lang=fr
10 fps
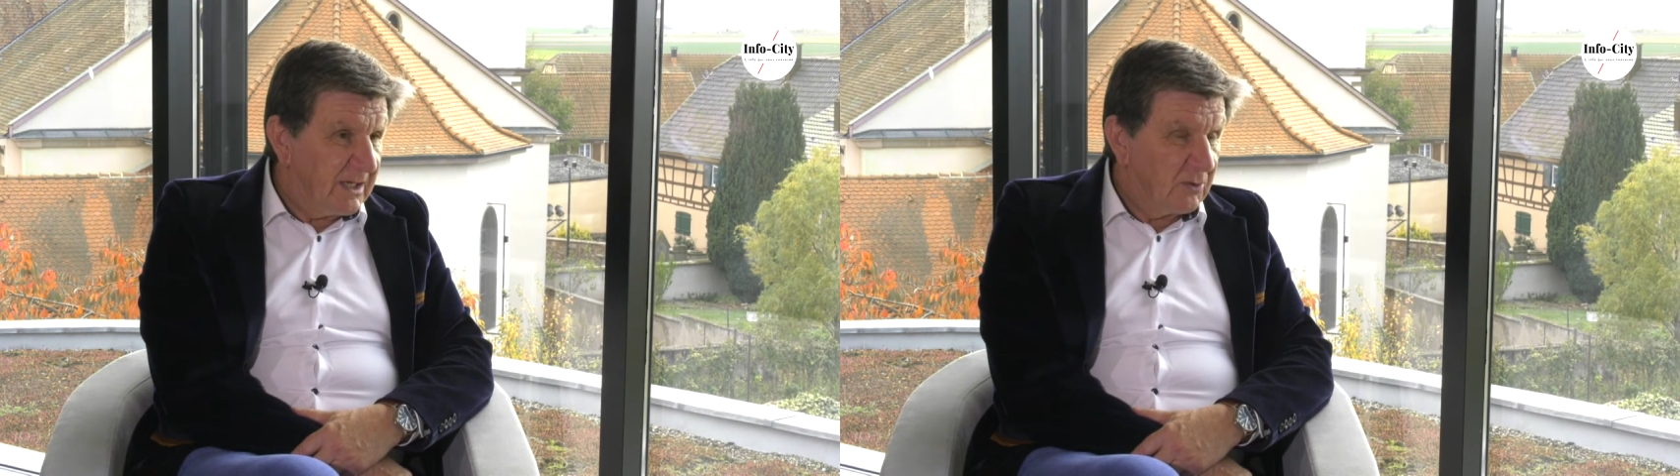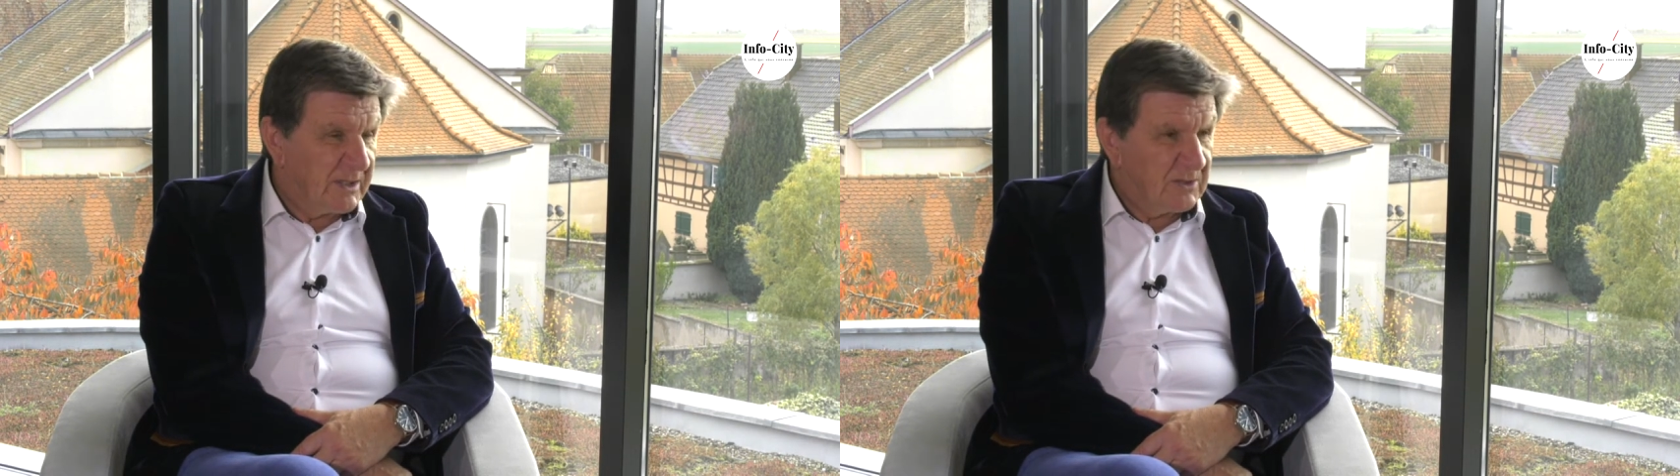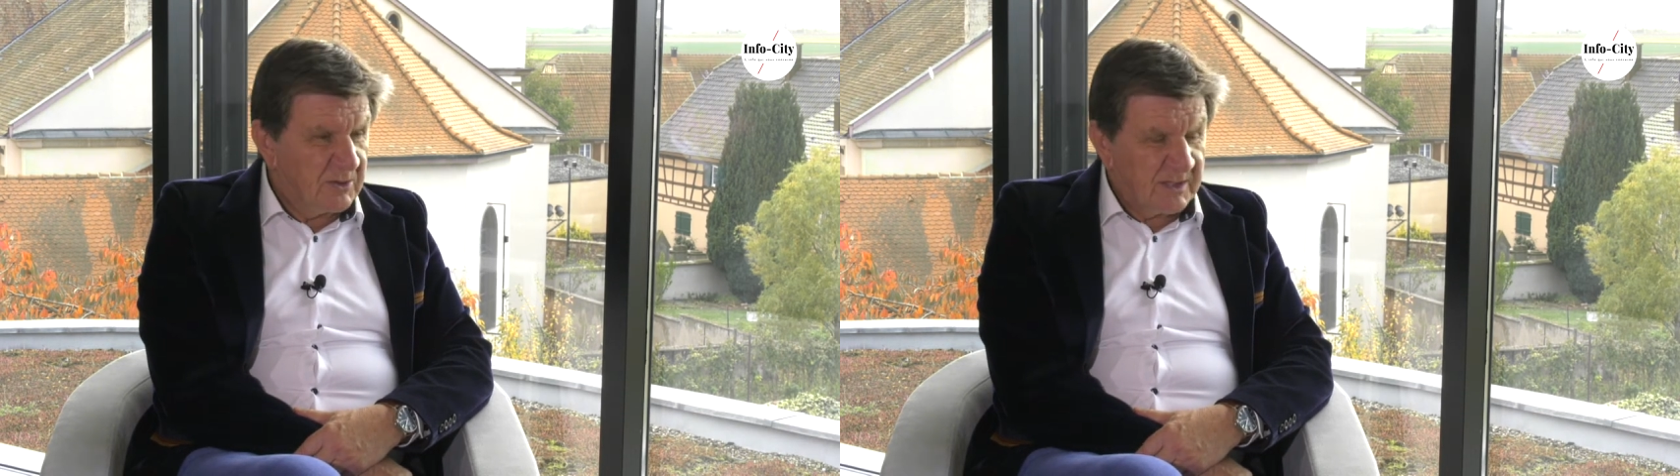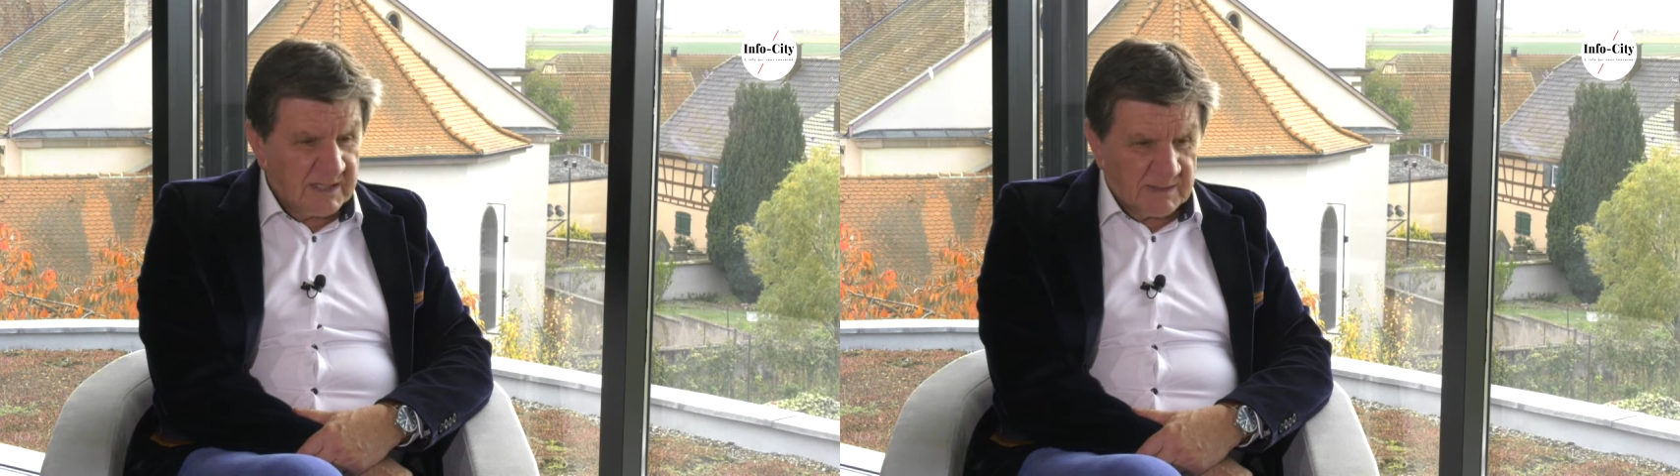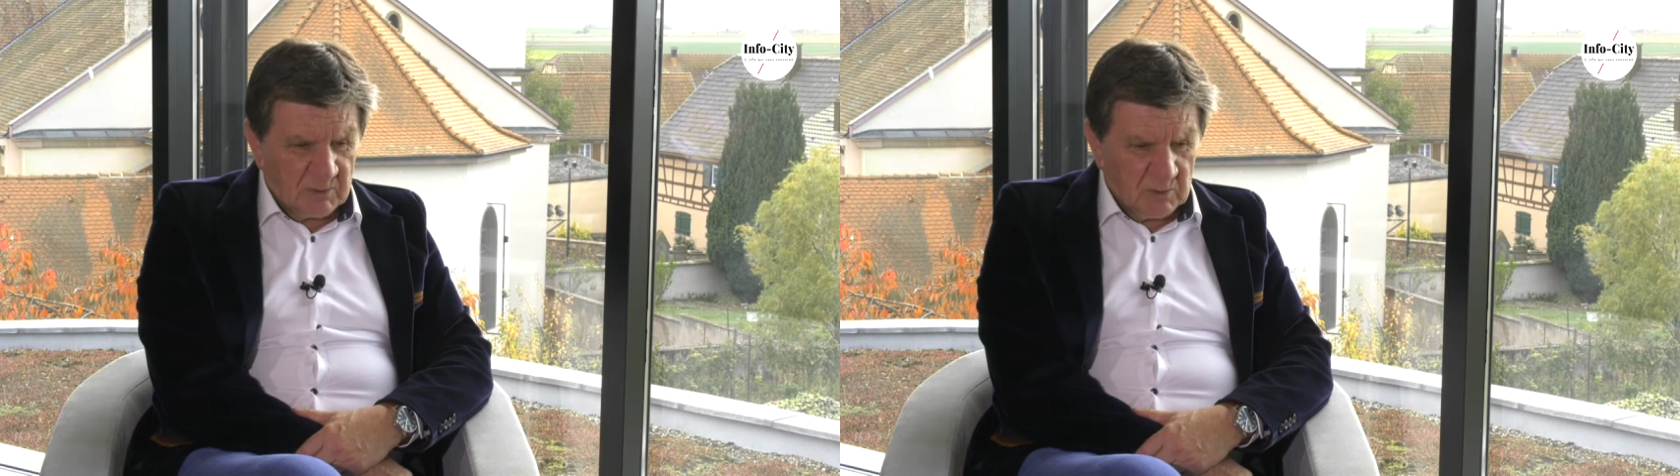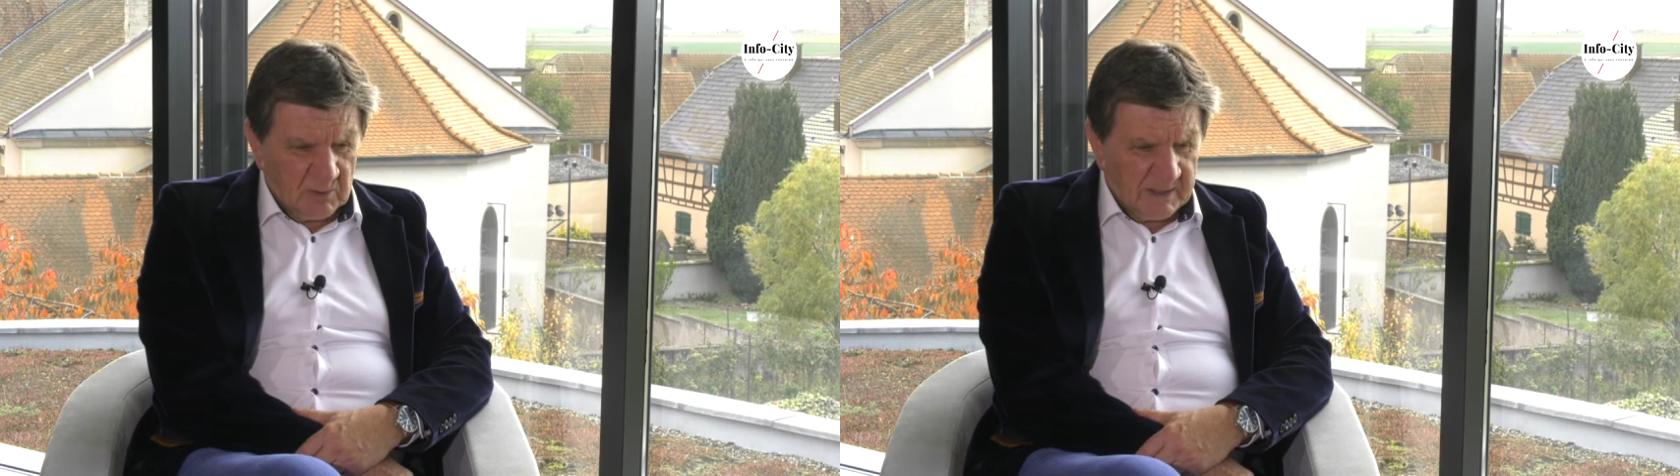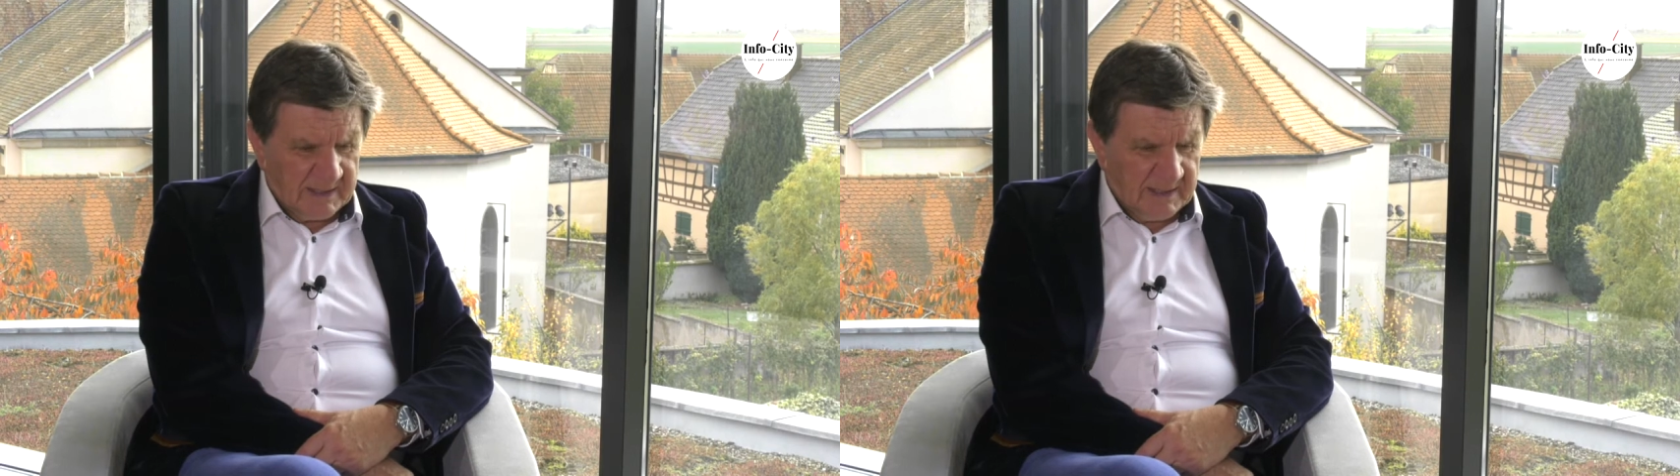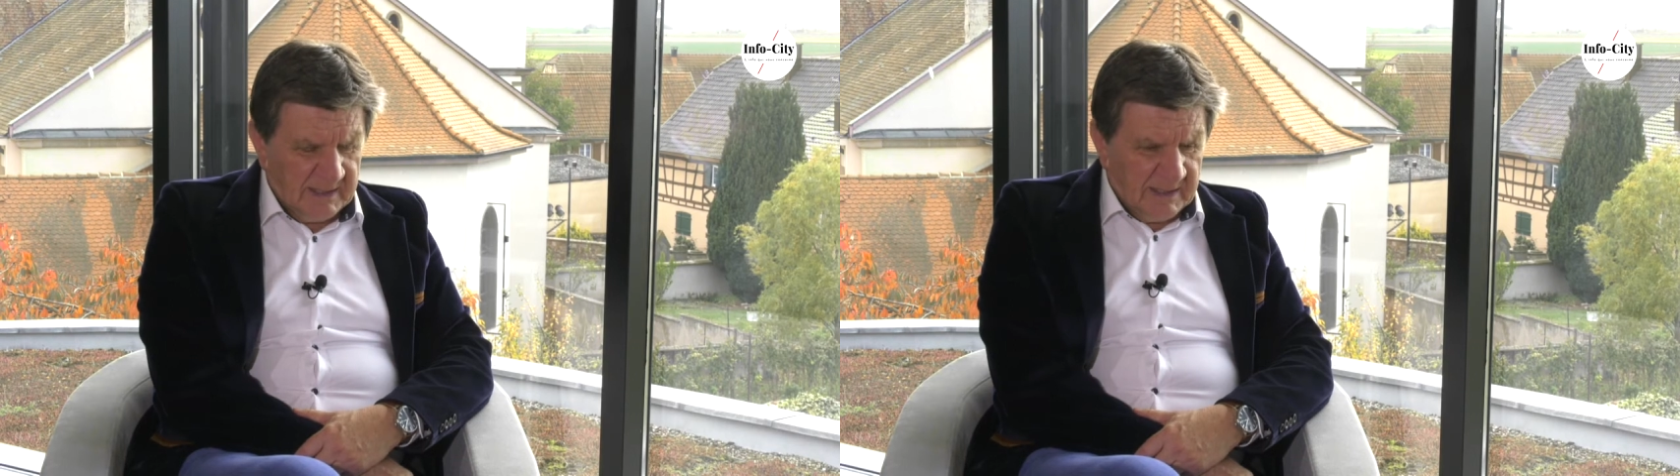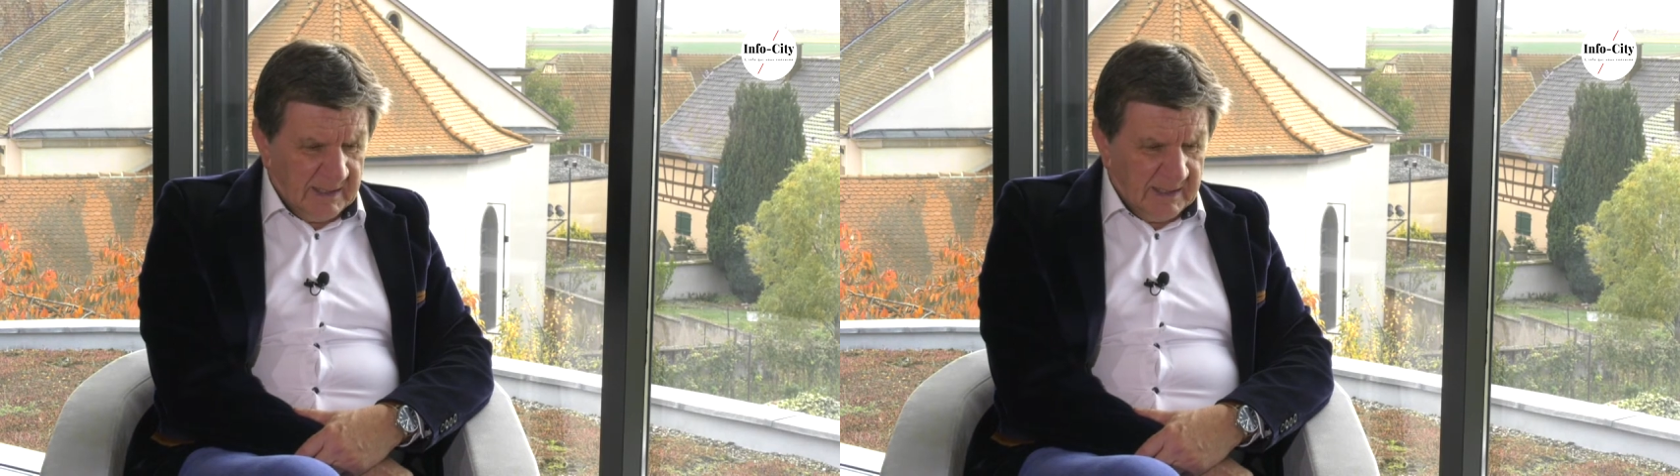à l'ouest de Strasbourg et